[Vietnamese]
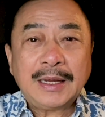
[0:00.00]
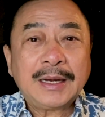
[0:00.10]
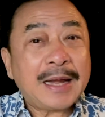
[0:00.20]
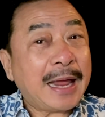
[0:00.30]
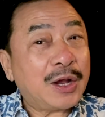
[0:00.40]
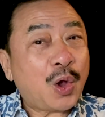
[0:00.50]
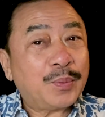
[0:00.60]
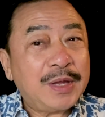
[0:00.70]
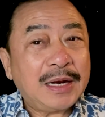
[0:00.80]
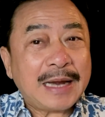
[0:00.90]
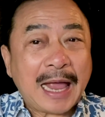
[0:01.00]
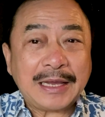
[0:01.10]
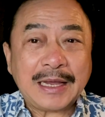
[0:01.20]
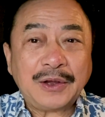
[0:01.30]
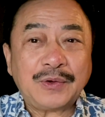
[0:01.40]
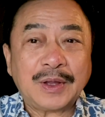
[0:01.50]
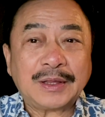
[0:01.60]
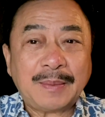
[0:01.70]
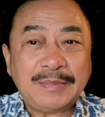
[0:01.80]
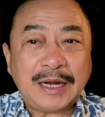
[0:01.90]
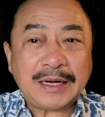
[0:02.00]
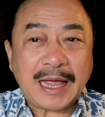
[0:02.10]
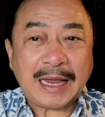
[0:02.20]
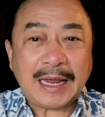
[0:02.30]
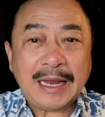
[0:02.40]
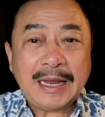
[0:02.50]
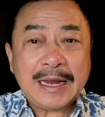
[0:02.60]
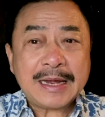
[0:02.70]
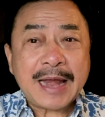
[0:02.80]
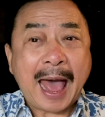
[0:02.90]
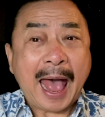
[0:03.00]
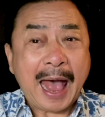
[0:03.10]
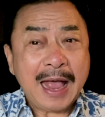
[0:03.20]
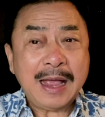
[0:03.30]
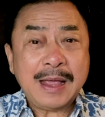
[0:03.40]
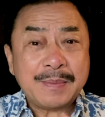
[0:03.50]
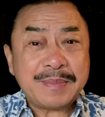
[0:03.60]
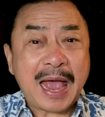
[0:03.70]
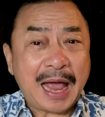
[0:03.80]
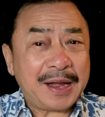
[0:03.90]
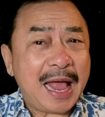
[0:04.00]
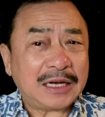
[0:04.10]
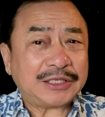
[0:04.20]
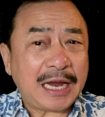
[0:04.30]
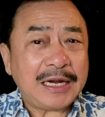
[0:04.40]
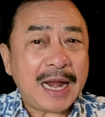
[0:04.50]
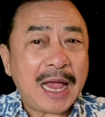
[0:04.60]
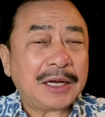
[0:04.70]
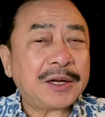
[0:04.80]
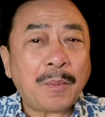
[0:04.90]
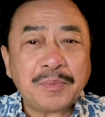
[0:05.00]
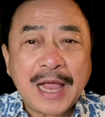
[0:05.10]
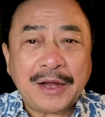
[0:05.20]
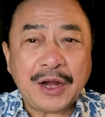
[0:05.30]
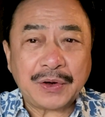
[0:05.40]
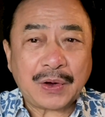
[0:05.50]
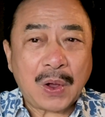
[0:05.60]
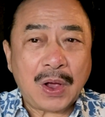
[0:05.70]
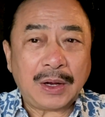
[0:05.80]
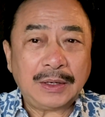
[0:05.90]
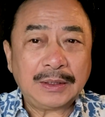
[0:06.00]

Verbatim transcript: Nay con viết lại những chuyện tâm linh này đã và đang xảy ra trong gia đình con.